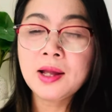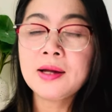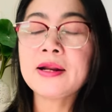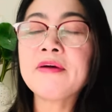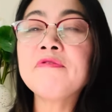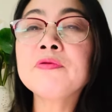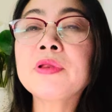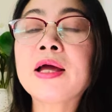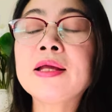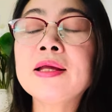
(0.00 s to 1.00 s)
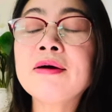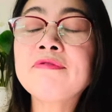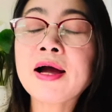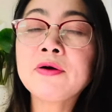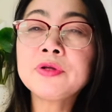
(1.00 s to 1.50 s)
để vô đẩy
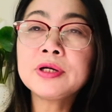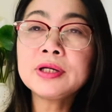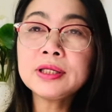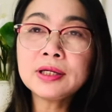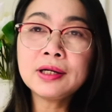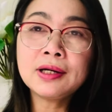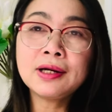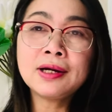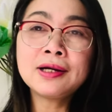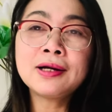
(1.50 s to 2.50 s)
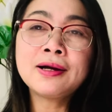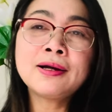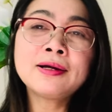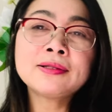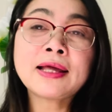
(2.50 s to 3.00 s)
vào những cái
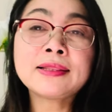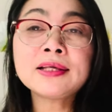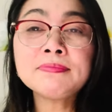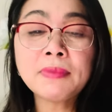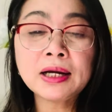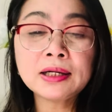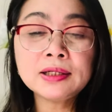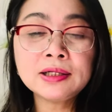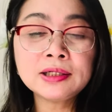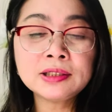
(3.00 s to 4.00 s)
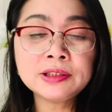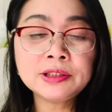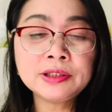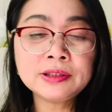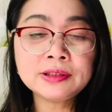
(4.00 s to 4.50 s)
uh, thành tích bảng
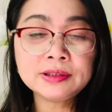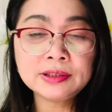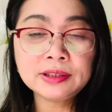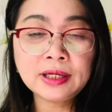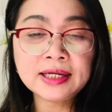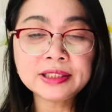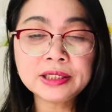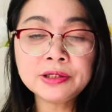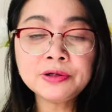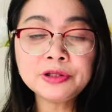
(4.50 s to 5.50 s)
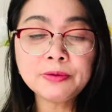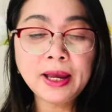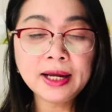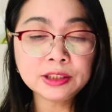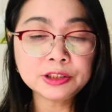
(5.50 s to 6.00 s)
uh, ca sĩ có nhiều bài
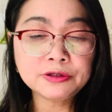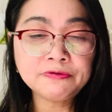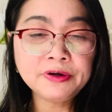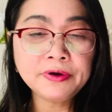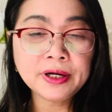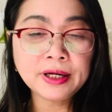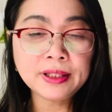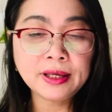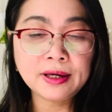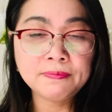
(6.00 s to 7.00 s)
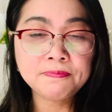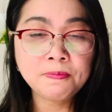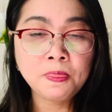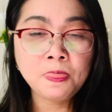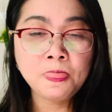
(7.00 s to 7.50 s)
hát triệu view hết cả nhà
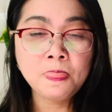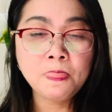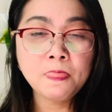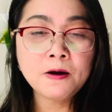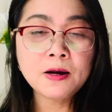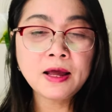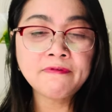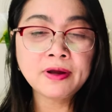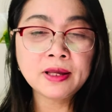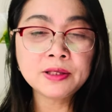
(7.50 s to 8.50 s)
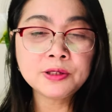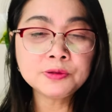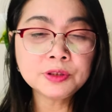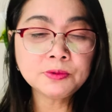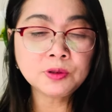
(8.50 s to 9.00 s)
đó là về
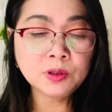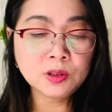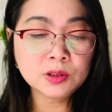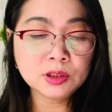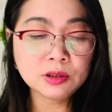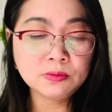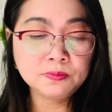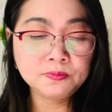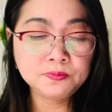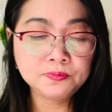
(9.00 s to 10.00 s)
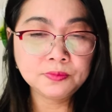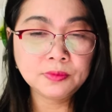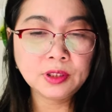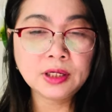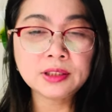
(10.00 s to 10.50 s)
youtube của con cường
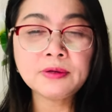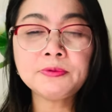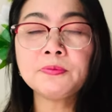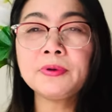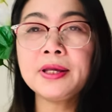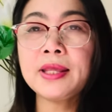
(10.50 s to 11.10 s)
nhà tiếp tục nghe